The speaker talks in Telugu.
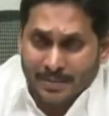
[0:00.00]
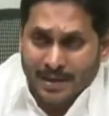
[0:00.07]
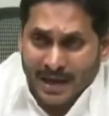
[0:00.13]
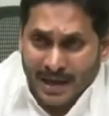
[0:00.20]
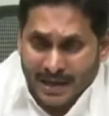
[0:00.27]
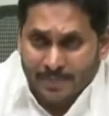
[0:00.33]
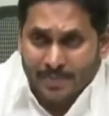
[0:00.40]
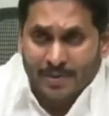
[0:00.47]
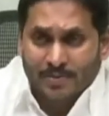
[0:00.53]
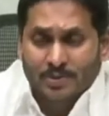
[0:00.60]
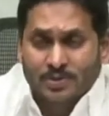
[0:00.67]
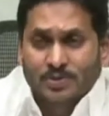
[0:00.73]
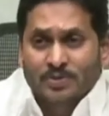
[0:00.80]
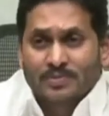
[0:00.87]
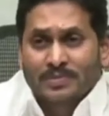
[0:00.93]
ఇది మీ అన్న
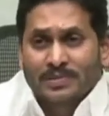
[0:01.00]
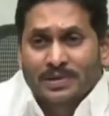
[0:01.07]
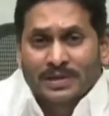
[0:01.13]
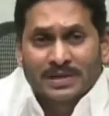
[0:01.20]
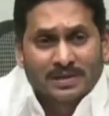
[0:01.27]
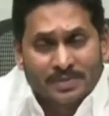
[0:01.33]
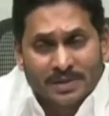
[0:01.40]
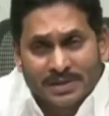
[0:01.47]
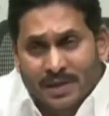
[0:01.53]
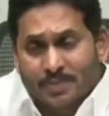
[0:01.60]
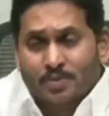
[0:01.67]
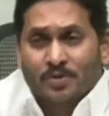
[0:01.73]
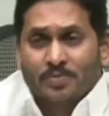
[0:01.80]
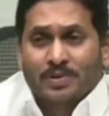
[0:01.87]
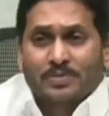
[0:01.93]
ప్రభుత్వం ఇది మీ
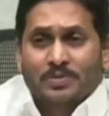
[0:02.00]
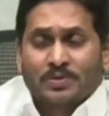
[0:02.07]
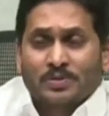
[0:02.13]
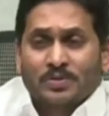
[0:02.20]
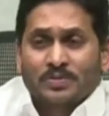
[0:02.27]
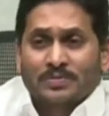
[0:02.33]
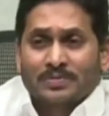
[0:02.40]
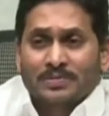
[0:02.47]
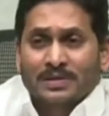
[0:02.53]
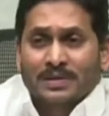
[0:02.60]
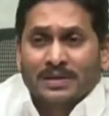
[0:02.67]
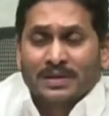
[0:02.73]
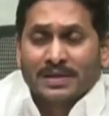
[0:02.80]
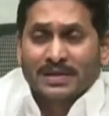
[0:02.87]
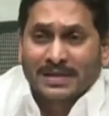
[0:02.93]
తమ్ముడు ప్రభుత్వం
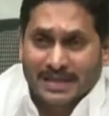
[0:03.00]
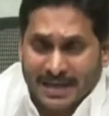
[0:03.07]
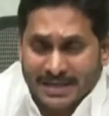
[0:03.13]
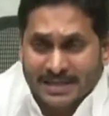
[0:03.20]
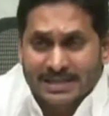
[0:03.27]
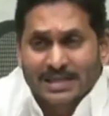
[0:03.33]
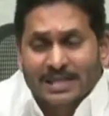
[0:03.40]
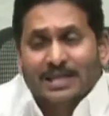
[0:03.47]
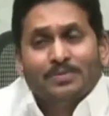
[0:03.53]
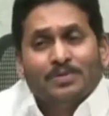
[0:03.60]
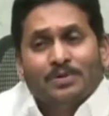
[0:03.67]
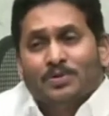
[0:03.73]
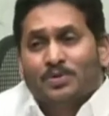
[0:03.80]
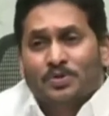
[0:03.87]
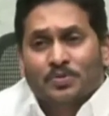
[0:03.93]
ఇది ఖచ్చితంగా
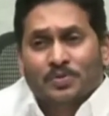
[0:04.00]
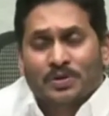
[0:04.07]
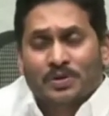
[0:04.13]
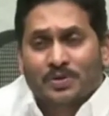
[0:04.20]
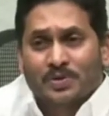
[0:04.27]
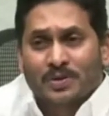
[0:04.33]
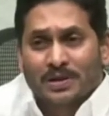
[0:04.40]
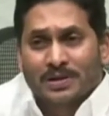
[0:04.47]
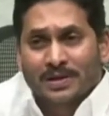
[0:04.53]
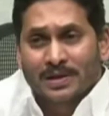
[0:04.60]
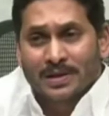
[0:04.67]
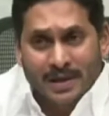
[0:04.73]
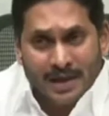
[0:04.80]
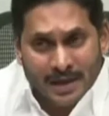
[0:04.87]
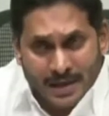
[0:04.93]
మీరు గుర్తుపెట్టుకోండి
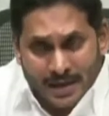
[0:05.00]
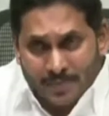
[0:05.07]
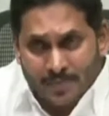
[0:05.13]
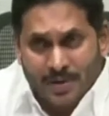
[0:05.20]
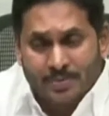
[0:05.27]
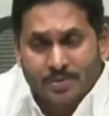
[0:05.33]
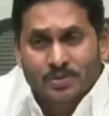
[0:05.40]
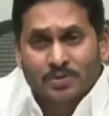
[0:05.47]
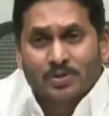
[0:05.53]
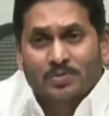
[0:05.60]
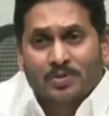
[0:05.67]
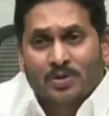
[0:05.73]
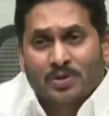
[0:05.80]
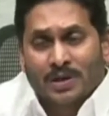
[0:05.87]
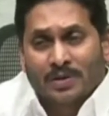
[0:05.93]
ఈ
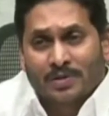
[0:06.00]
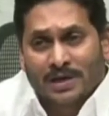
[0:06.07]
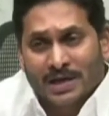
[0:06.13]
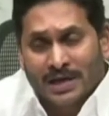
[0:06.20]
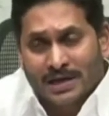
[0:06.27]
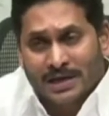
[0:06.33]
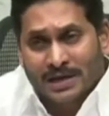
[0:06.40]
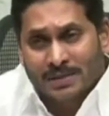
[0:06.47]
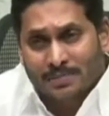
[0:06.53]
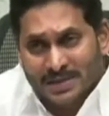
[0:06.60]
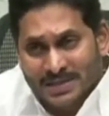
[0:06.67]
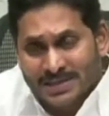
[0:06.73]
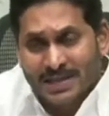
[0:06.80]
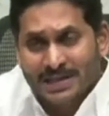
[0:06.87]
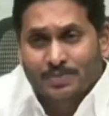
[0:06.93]
ప్రభుత్వంలో ఎవరికైనా
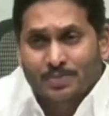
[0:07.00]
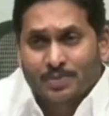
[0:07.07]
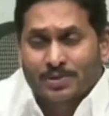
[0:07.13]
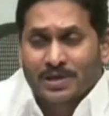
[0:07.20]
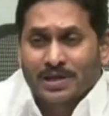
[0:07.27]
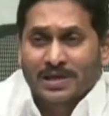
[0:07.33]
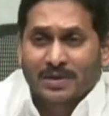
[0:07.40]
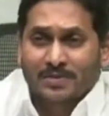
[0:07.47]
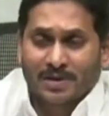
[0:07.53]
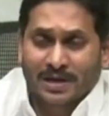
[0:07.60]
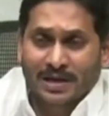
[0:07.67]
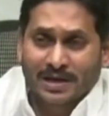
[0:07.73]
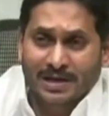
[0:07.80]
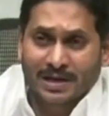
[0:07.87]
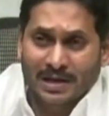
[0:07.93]
మిస్ అయిపోతే
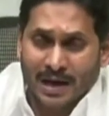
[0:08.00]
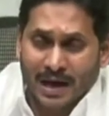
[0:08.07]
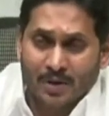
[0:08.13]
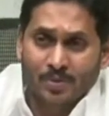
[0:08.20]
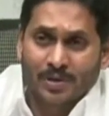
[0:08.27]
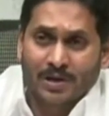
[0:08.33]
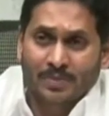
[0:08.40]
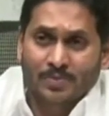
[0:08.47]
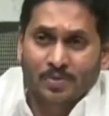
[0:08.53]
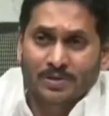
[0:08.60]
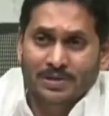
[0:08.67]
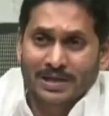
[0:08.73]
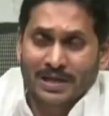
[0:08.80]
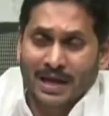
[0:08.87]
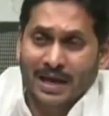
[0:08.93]
ఎవరికైనా రాకుండా
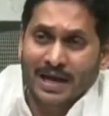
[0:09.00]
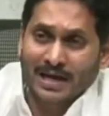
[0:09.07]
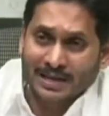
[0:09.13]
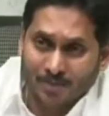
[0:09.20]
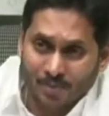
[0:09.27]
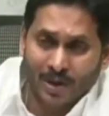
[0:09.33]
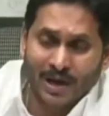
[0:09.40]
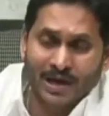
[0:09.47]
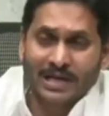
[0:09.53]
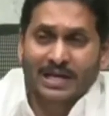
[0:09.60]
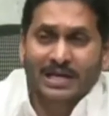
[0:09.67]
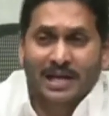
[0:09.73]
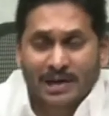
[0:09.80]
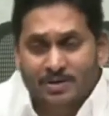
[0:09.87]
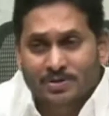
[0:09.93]
పోతే ఎలా ఇవ్వాలి
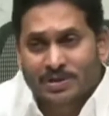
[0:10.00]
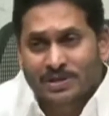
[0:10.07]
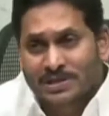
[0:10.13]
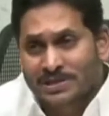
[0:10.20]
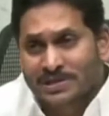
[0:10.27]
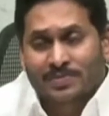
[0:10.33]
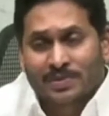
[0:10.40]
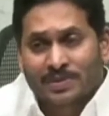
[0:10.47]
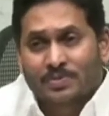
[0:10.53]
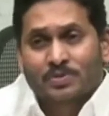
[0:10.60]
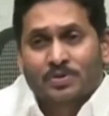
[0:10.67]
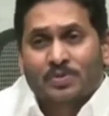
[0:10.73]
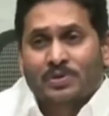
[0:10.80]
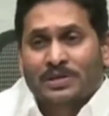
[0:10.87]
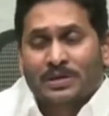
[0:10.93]
అని ఆలోచన చేసే
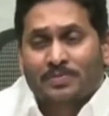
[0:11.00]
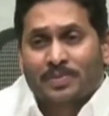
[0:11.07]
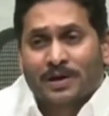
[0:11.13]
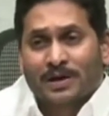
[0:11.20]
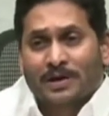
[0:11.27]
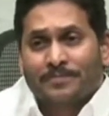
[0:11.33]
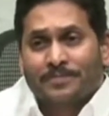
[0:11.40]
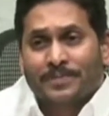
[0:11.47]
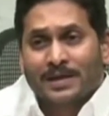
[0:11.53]
ప్రభుత్వమే తప్ప